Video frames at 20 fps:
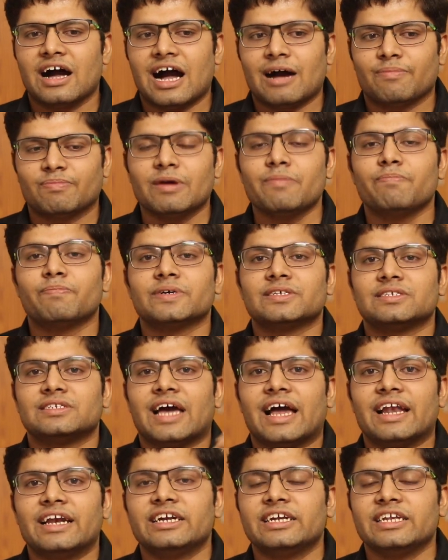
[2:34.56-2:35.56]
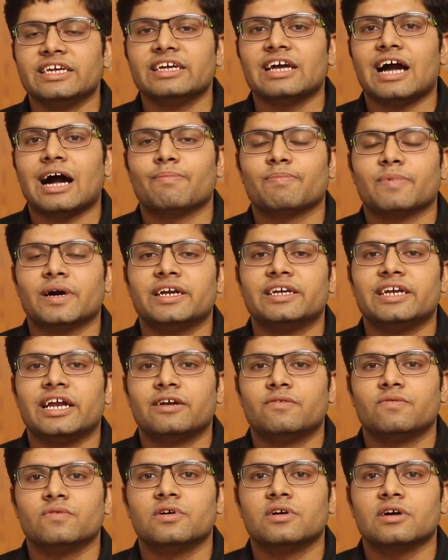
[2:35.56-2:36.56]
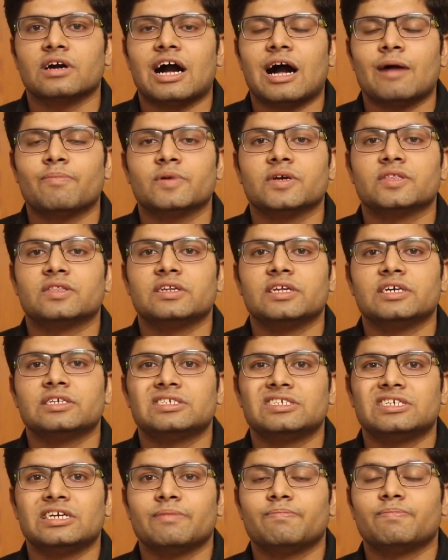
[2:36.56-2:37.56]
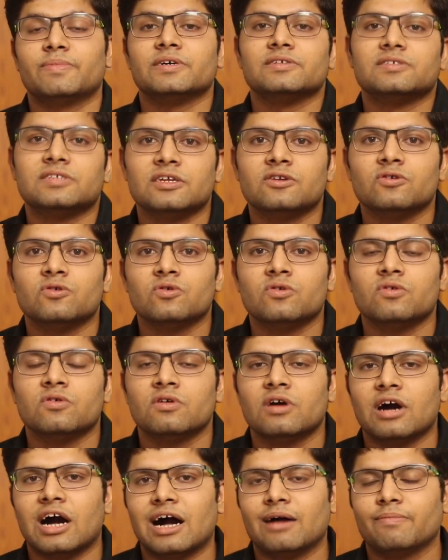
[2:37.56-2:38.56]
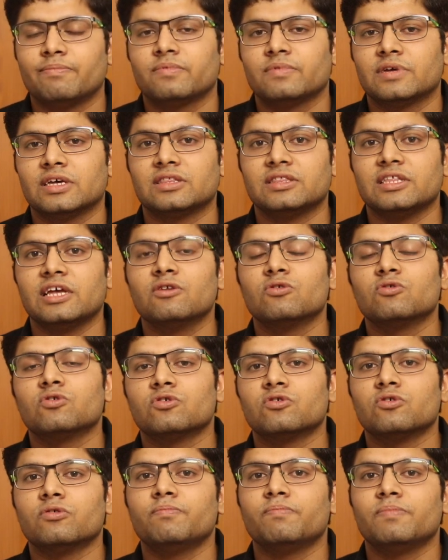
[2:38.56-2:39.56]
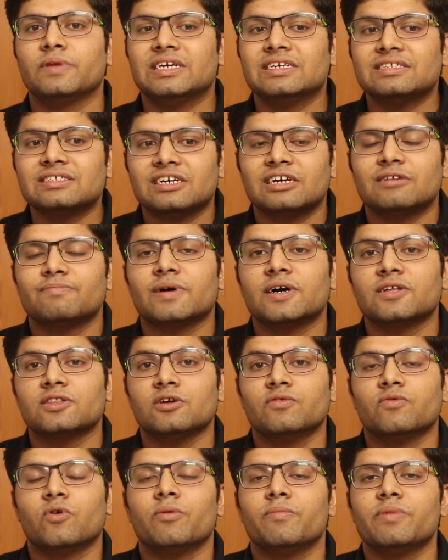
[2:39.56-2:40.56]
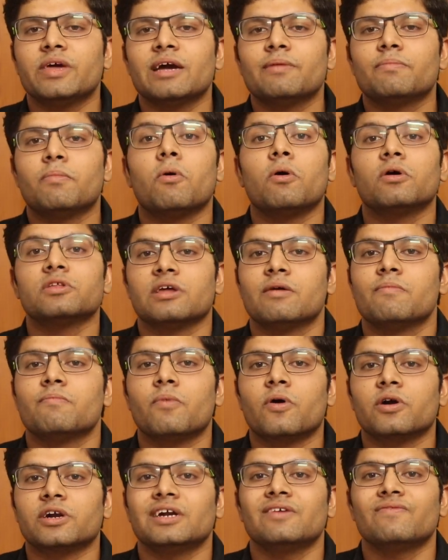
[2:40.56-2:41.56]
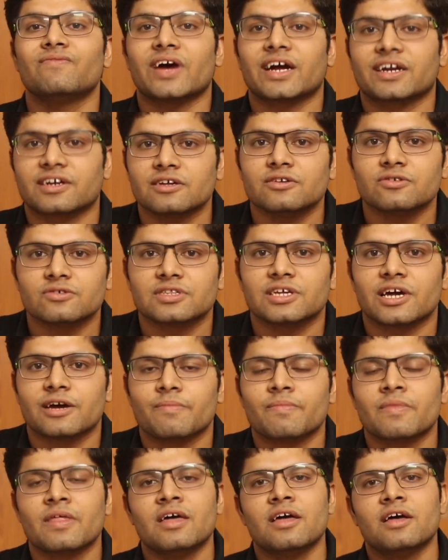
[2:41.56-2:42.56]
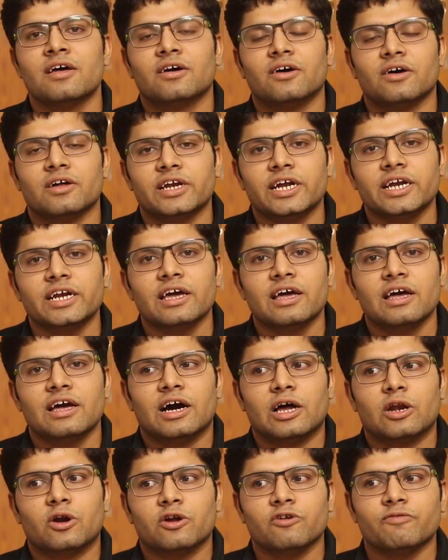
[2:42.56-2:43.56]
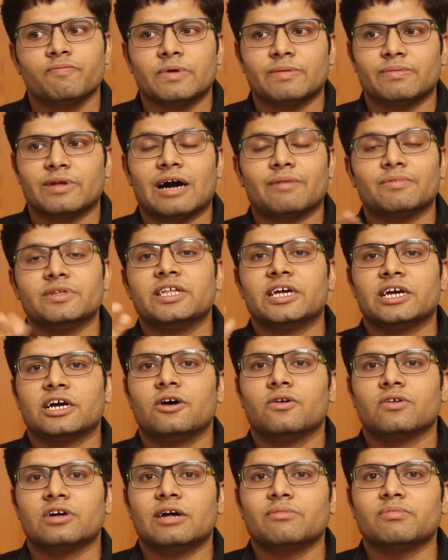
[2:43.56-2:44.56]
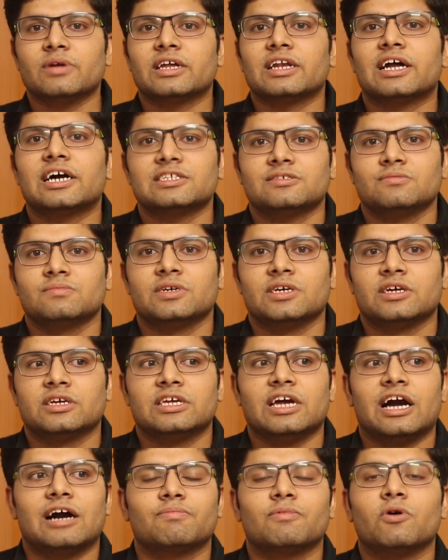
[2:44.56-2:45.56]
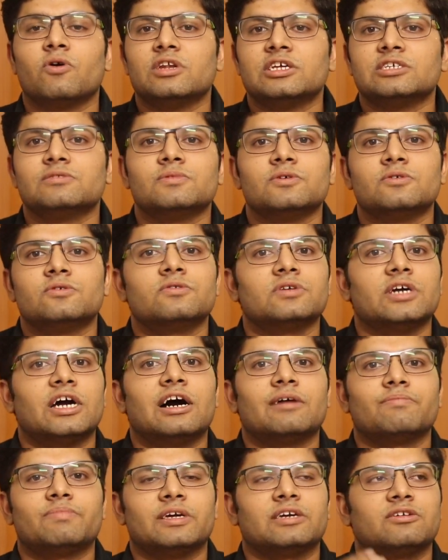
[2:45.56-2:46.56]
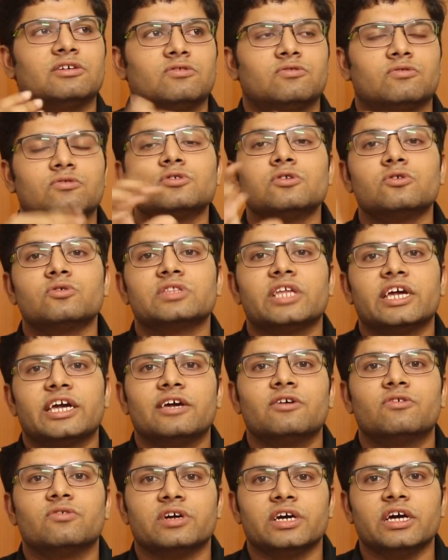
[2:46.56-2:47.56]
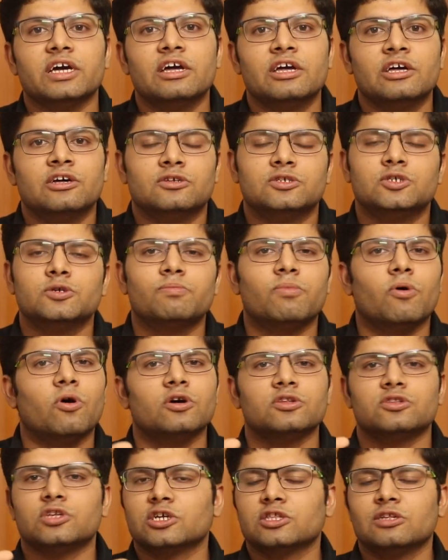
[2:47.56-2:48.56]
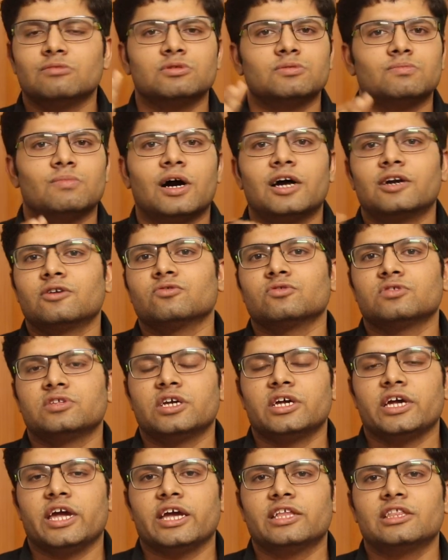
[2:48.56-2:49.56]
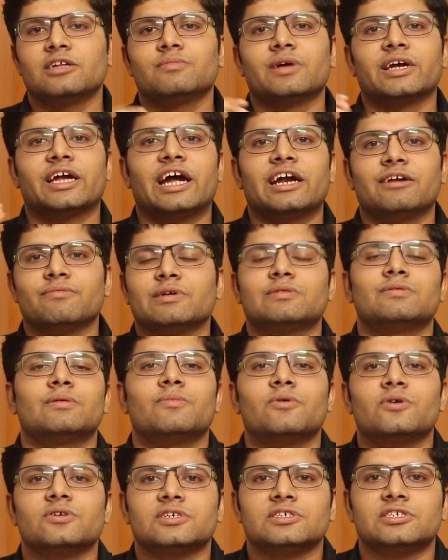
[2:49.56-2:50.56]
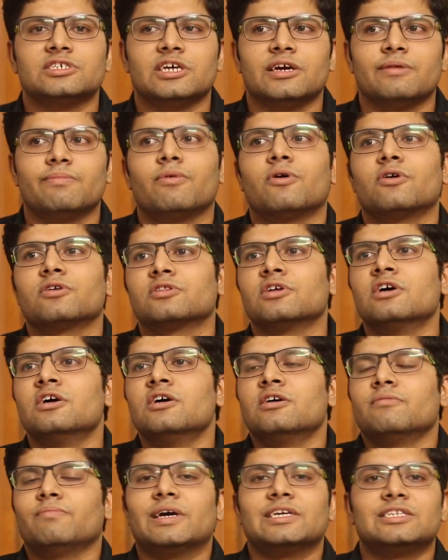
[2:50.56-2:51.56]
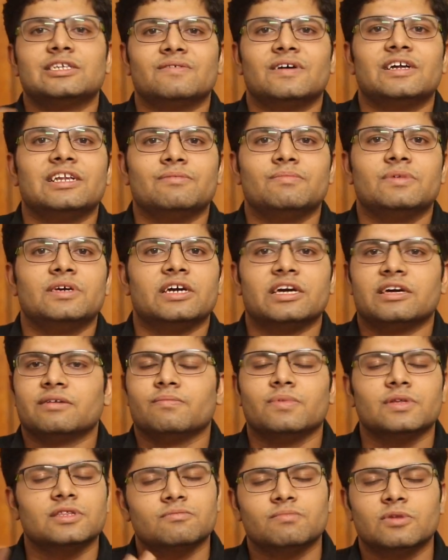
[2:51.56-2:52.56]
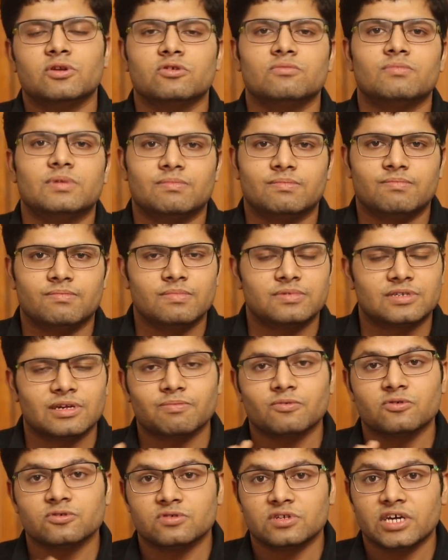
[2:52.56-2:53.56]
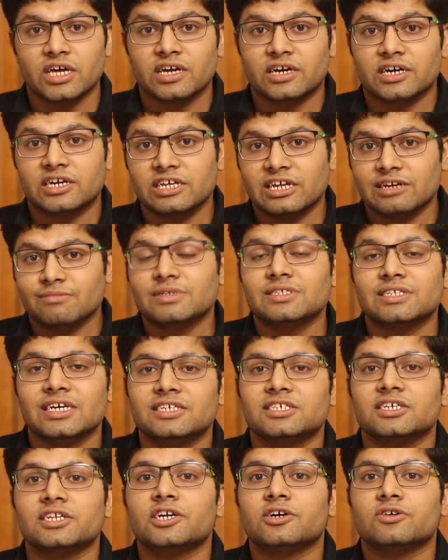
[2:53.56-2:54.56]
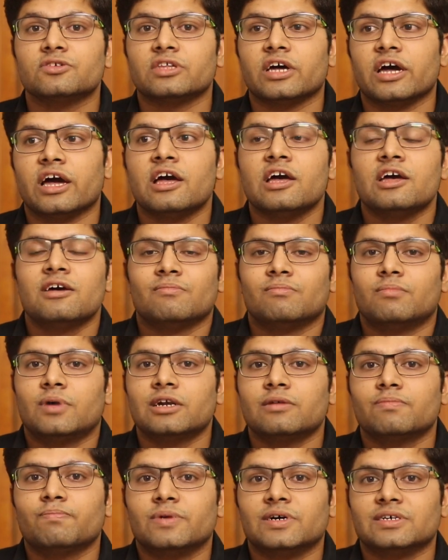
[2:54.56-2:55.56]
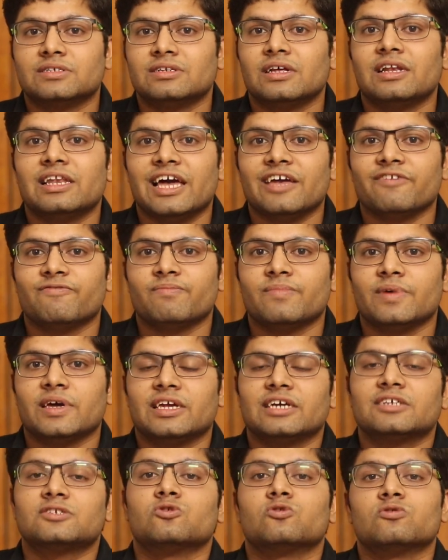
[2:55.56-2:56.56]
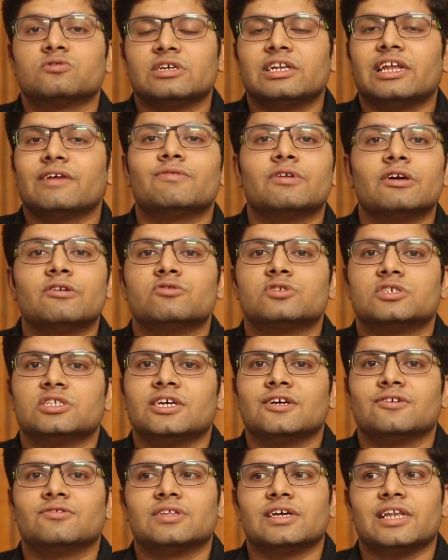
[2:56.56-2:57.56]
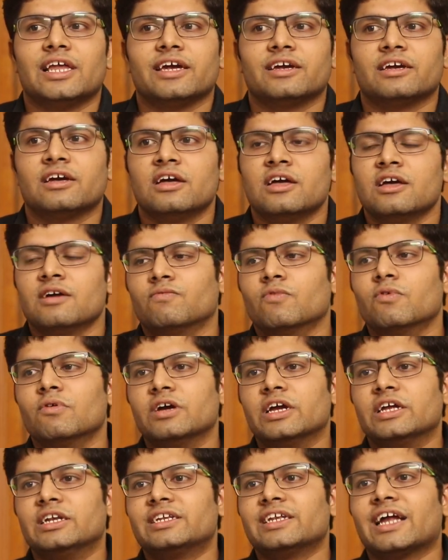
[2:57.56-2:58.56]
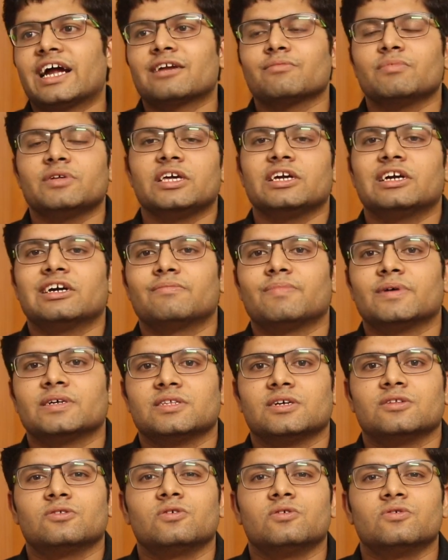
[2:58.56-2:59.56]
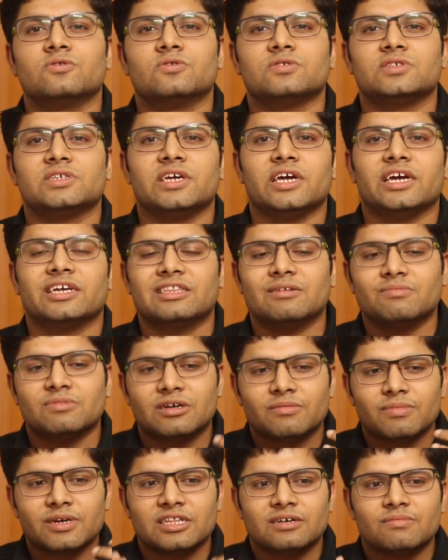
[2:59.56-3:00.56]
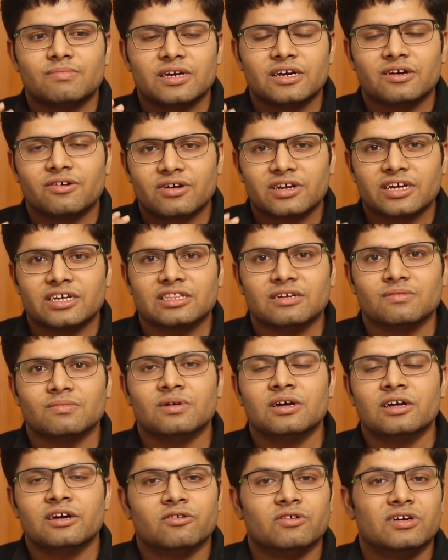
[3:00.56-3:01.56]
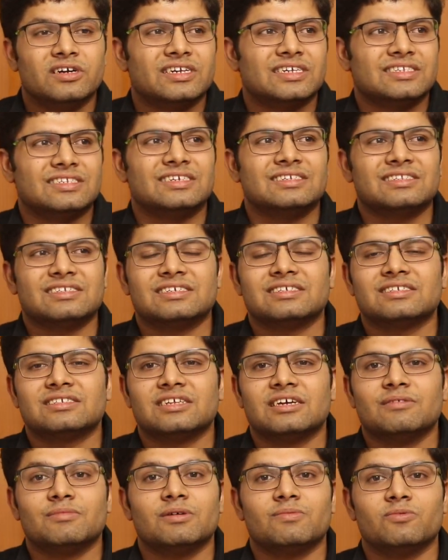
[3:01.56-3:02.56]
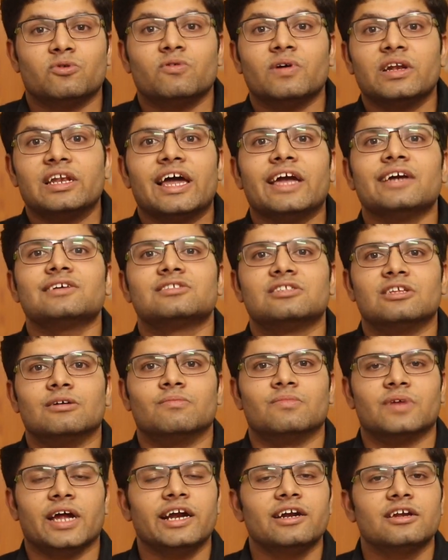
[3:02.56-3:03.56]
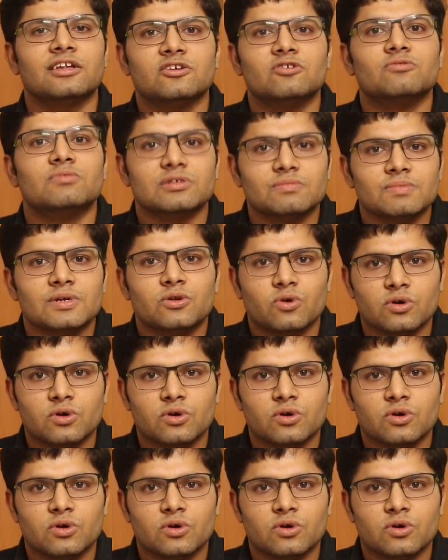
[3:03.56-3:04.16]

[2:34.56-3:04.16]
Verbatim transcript: आपकी पर्सनालिटी आपका नेटवर्क आप कितने अच्छे पर्सन हो आप कितने लोगों को प्लीज़ कर पाते वो भी एक बहुत इंपॉर्टेंट फैक्टर होता है और राइट अलॉट ऑफ पीपल आपने देखा होगा ना आपके क्लास में या आप कॉलेज में हो या आपने कुछ लोग देखे होंगे जो बहुत एकदम स्मार्ट होते हैं एकदम एकेडमिक्स में बहुत अच्छे हैं बहुत पैसे वाले भी हैं बट बिल्कुल सब कुछ उनके करियर में सही चल रहा होता है बट पर्सनल लाइफ में या सोशल लाइफ में कुछ नहीं होती लाइक वो इंटरेक्ट भी नहीं कर पाते हैं दो लोगों से एकदम दबे दबे और एकदम कोई ड्रेसिंग सेंस नहीं मतलब नो वन लाइक्स दम राइट यू मस्ट बी